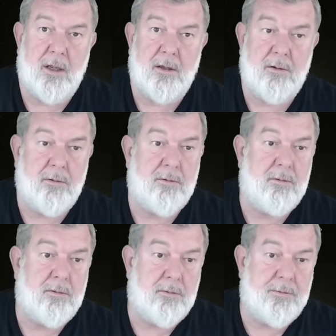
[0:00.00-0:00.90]

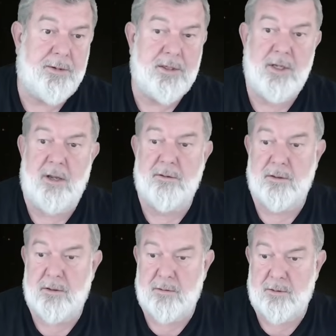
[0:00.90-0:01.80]
Ну, представьте,
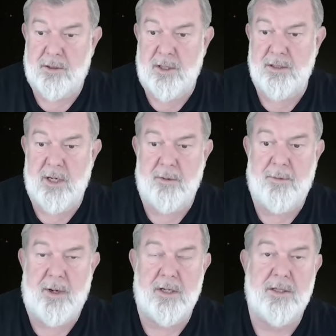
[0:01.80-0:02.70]
неделя
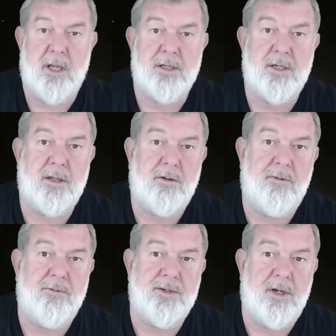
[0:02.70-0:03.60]
прошла с этого
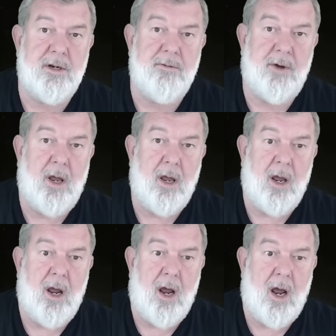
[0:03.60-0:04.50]
взрыва,
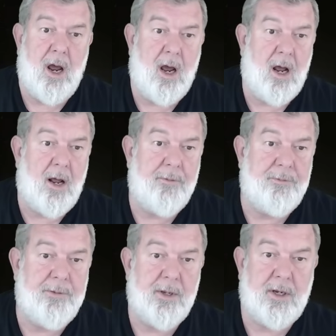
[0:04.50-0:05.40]
а
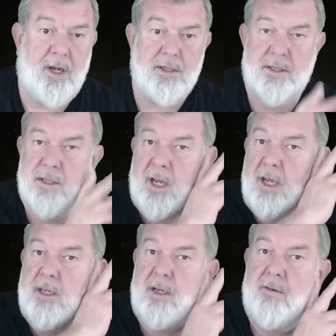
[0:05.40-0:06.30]
ни
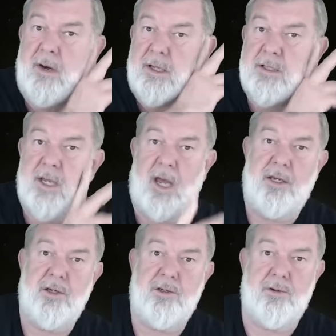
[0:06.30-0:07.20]
конца, ни хвоста,
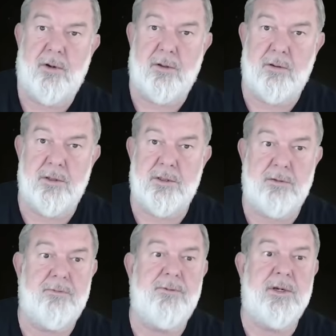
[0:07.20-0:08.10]
ничего. То есть
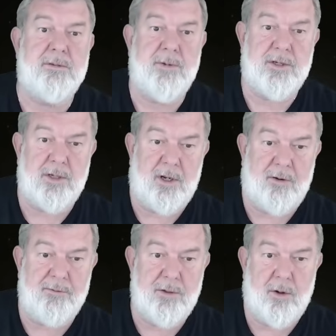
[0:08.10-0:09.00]

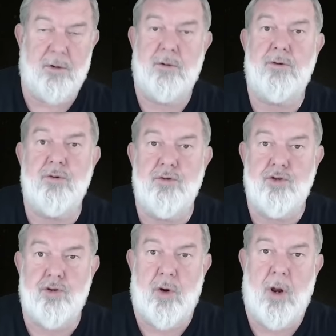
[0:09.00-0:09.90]
ФСБшников дергают, ну
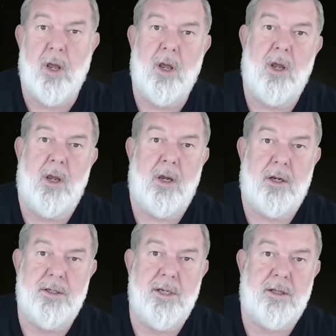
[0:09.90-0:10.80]
чё,
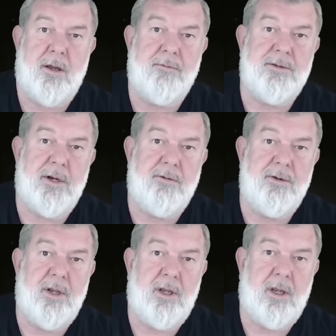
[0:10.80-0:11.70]
где там
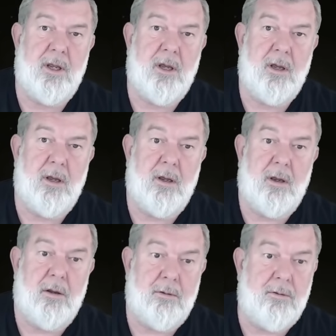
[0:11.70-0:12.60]
взрывники?
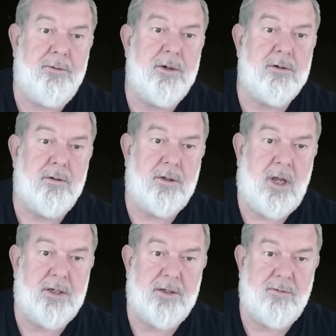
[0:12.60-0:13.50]
Ну, в
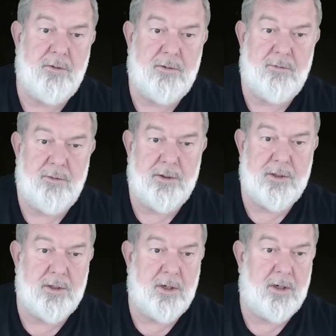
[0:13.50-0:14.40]
результате вот
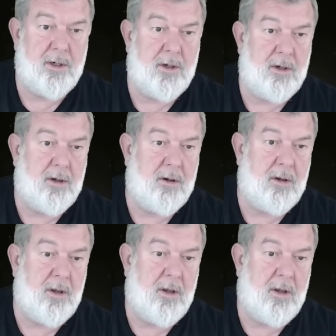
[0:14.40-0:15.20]
вытащили э,